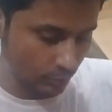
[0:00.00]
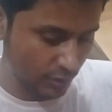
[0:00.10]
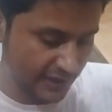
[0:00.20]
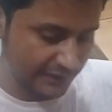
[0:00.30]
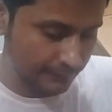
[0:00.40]

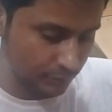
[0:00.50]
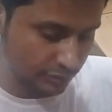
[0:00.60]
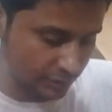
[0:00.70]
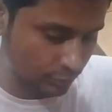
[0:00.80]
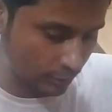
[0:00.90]
ওয়ারের
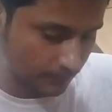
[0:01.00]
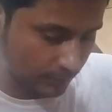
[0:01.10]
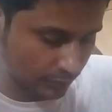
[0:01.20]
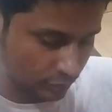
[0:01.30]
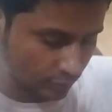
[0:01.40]
মধ্যে ধরব
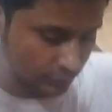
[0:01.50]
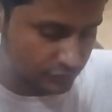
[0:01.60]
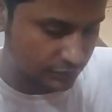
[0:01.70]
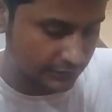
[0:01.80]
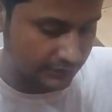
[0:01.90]
তখন
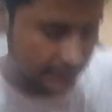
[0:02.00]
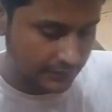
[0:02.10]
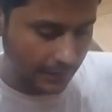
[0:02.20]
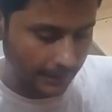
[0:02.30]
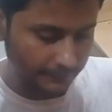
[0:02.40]
যদি
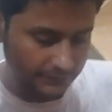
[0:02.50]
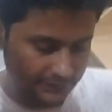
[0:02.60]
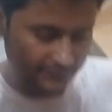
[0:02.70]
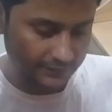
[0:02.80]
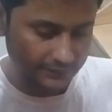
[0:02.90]
আমাদের
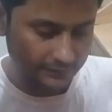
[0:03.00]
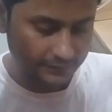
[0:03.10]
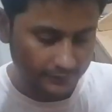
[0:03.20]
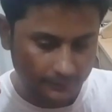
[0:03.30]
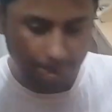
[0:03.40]
এখানে
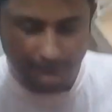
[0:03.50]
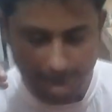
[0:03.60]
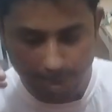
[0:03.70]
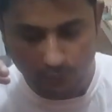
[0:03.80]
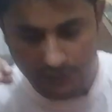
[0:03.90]

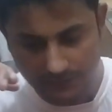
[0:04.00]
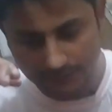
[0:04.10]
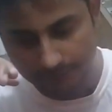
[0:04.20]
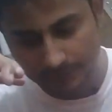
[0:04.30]
বিপ করে